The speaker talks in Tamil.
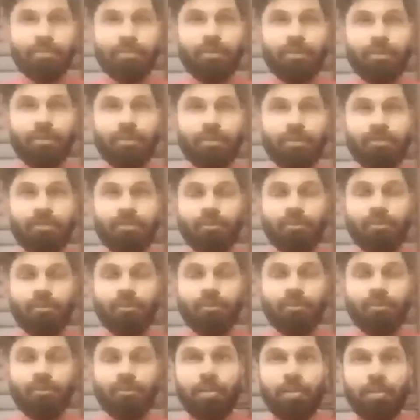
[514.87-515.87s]
முதல் மூன்று
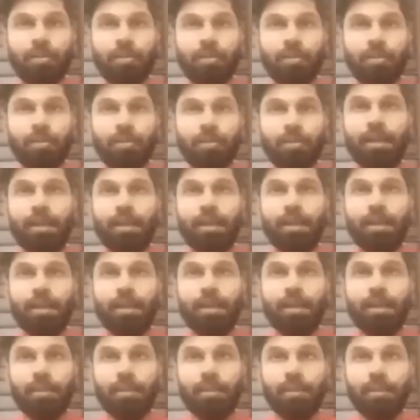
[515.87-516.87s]
வரியை நம்ம பார்ப்போம் நம்ம
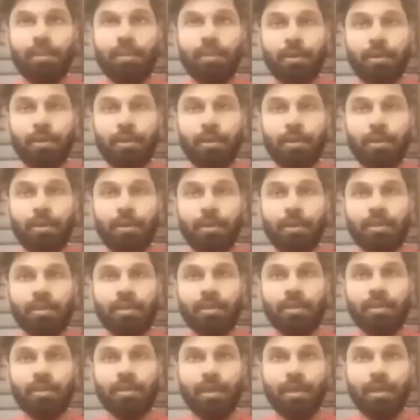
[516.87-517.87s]
ஓங்காரத்தின் பிரிப்பை
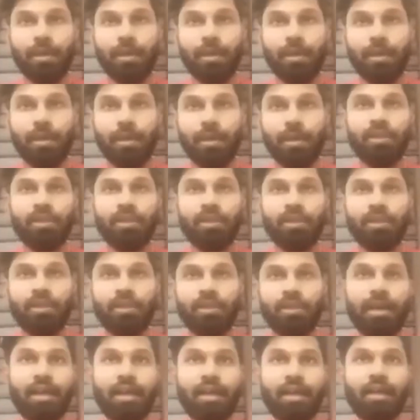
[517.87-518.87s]
பத்தி பார்க்கும்போது அ
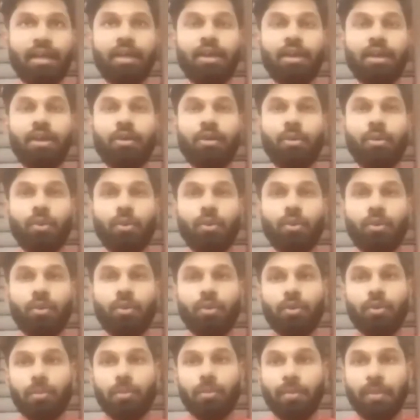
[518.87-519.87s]
உ
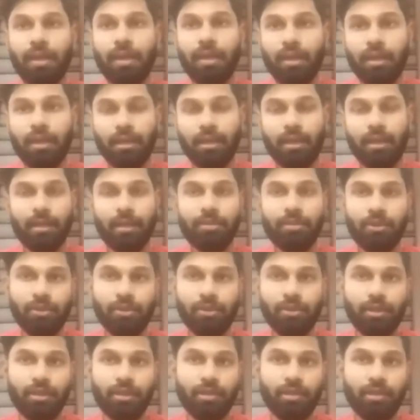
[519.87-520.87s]
ம அப்படின்னு
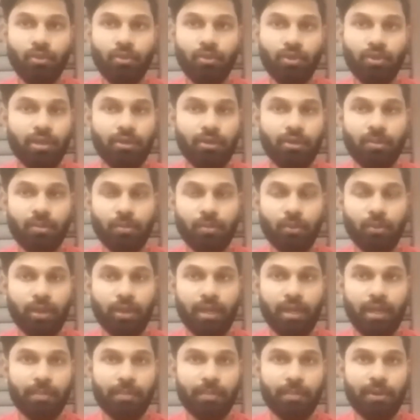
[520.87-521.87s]
சொல்லிட்டு மூன்று
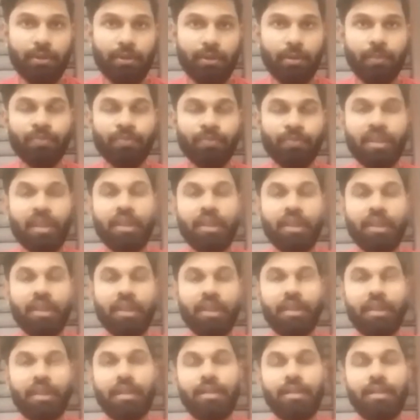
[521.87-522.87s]
முறைகளை படிப்போம்
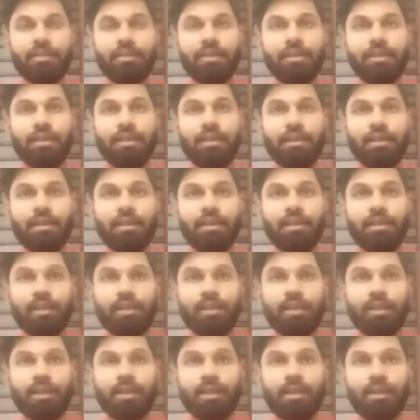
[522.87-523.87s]
அதனால வந்து இங்க
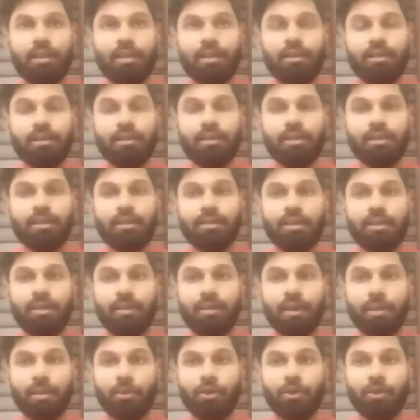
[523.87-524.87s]

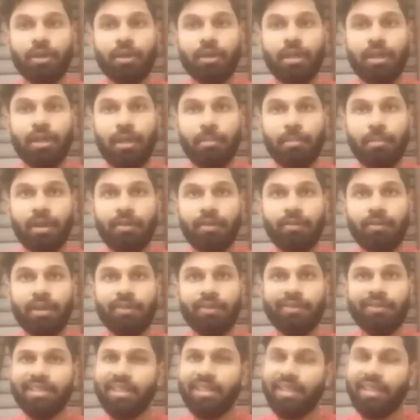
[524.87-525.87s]
திருவாய்மொழியில
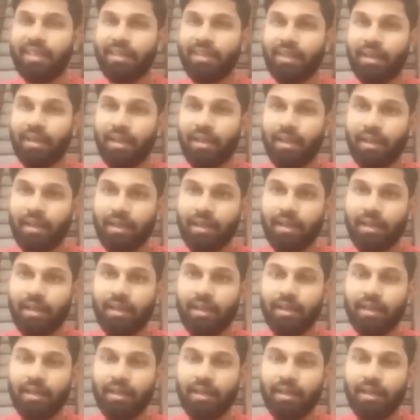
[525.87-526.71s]
நம்மாழ்வார் வந்து எதற்காக